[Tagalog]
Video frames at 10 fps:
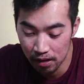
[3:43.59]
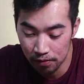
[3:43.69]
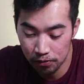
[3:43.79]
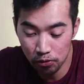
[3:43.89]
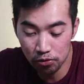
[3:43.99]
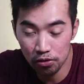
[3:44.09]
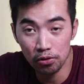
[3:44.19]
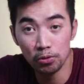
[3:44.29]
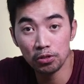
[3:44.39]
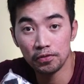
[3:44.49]
A few
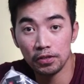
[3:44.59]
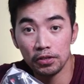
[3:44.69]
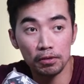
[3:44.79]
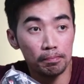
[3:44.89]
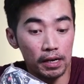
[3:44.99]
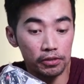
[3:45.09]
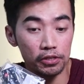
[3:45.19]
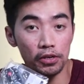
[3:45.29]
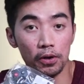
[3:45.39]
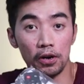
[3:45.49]
screws for you to mount
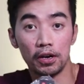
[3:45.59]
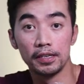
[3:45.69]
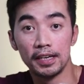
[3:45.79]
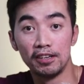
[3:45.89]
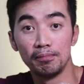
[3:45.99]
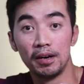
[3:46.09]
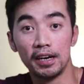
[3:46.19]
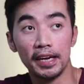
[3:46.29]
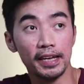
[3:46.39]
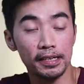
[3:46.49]
your
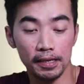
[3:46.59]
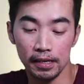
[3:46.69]
soundbar in.